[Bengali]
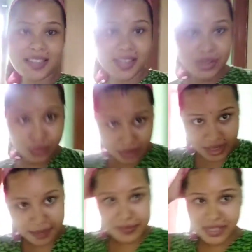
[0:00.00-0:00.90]
তাই চুল
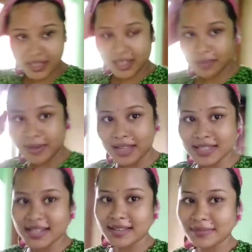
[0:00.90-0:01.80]
গামছা দিয়ে
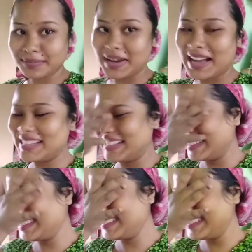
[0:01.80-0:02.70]
ভাজা ভাজা